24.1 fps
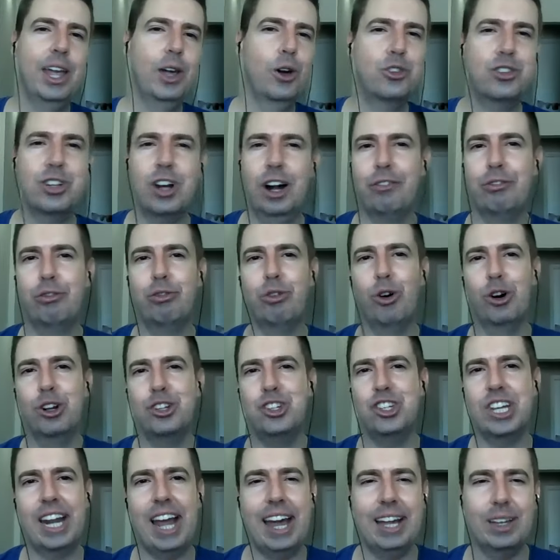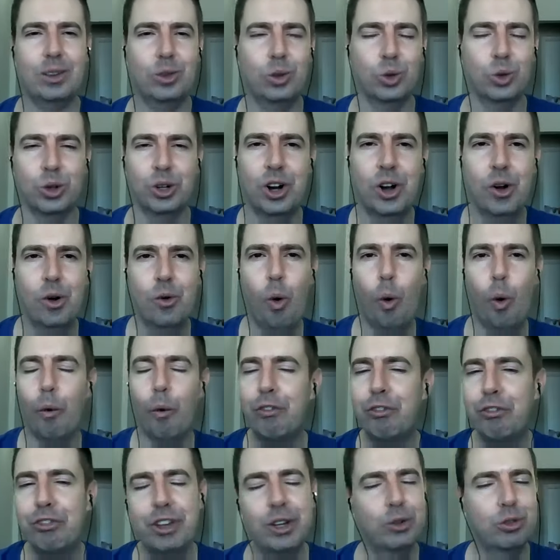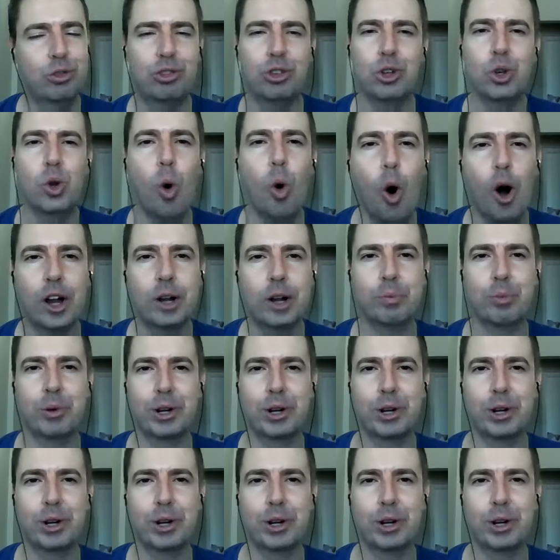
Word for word: Eu já vou direto ouvir o senhor,